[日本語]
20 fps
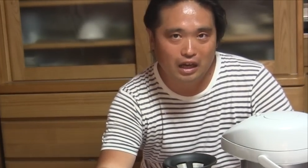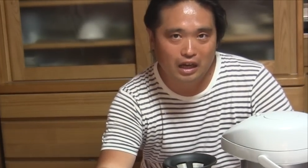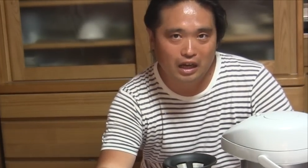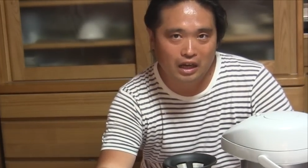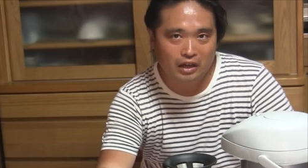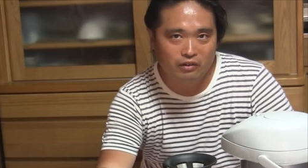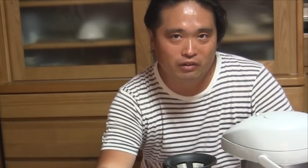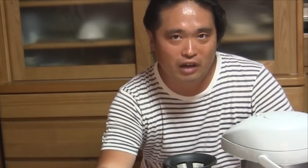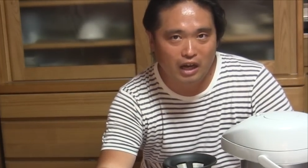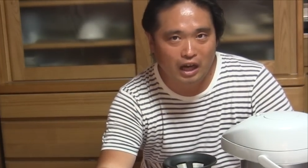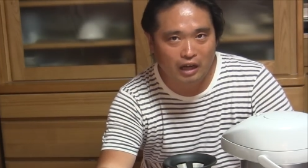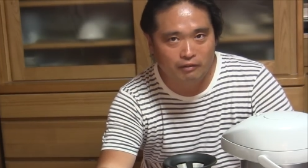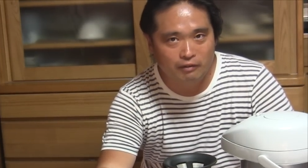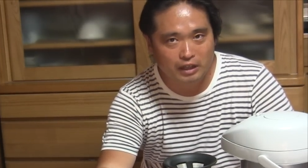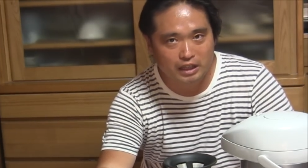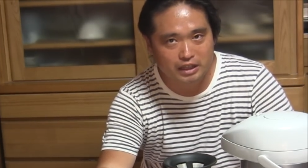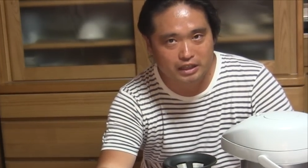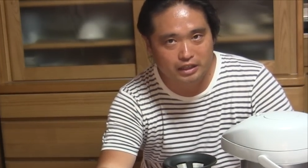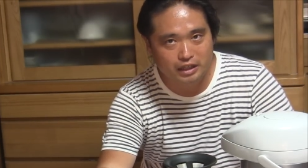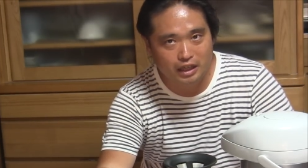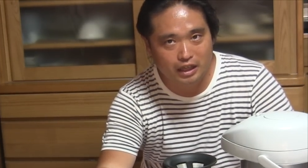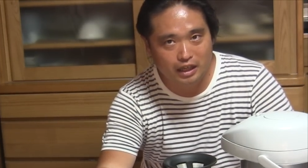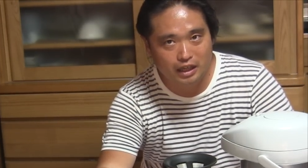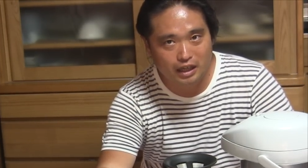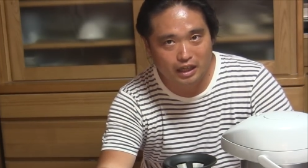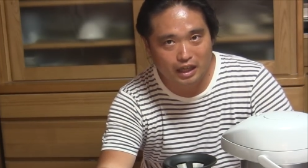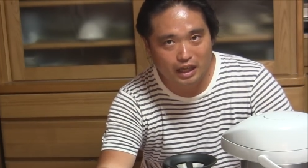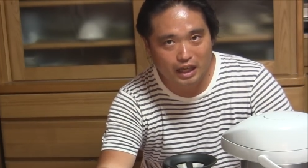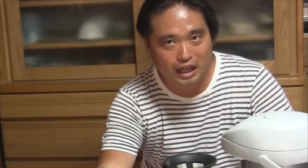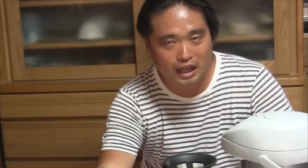あの泡っ
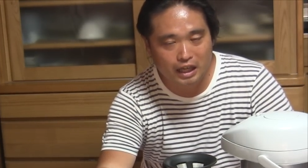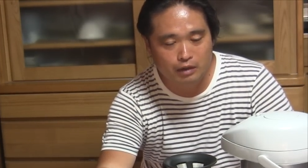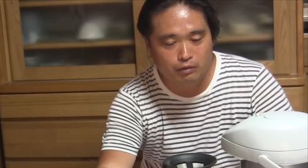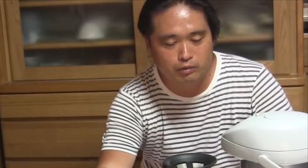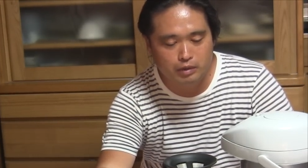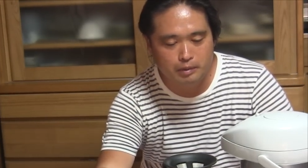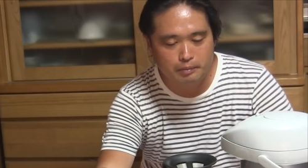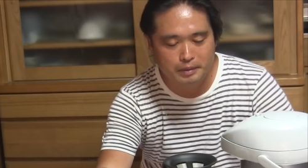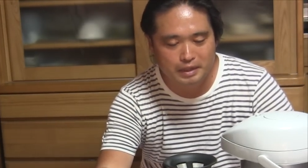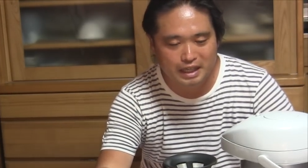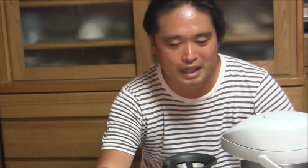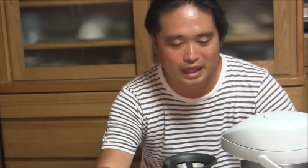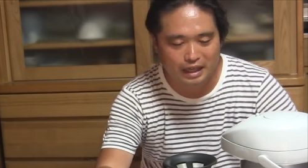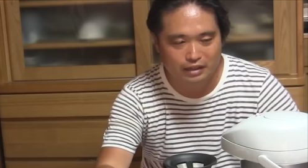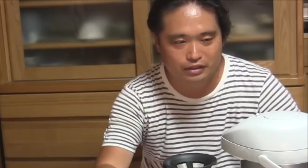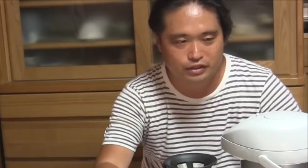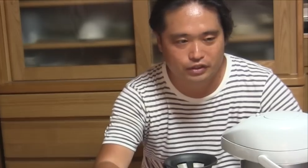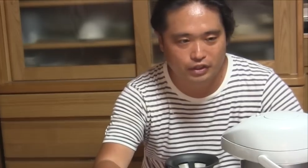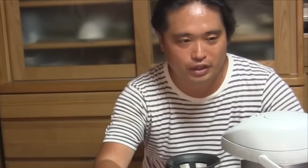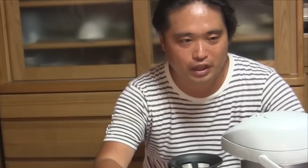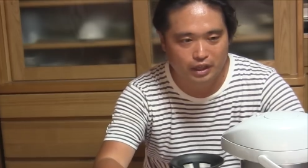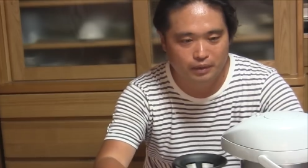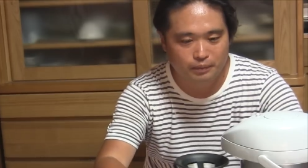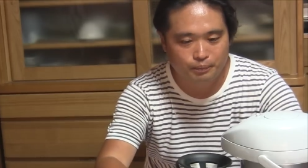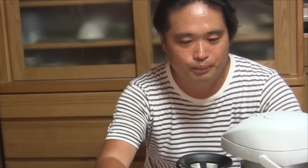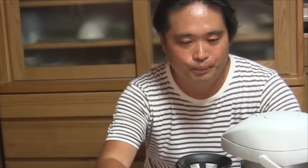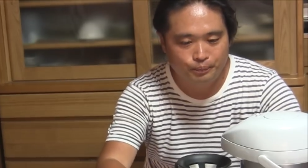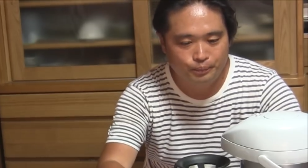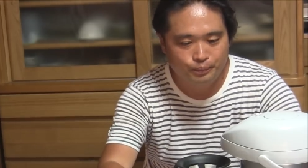てえぐいみたいなんですよね。